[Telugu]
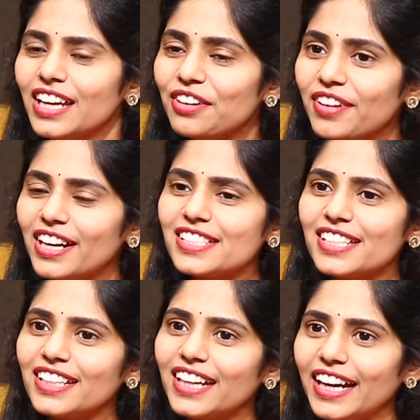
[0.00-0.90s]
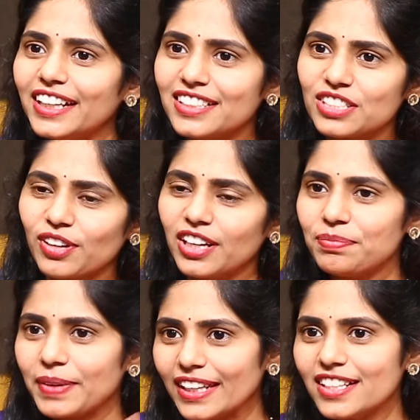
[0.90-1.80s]
ఎవరైనా సరే గైడెన్స్ వాళ్ళ
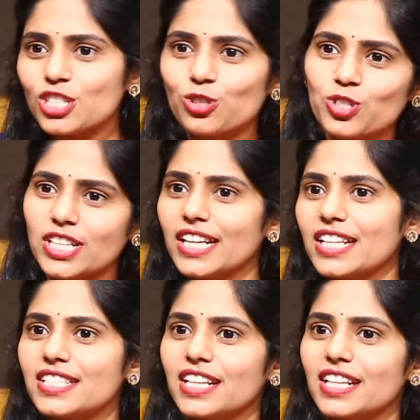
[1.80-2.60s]
పేరెంట్స్ నుంచి అయినా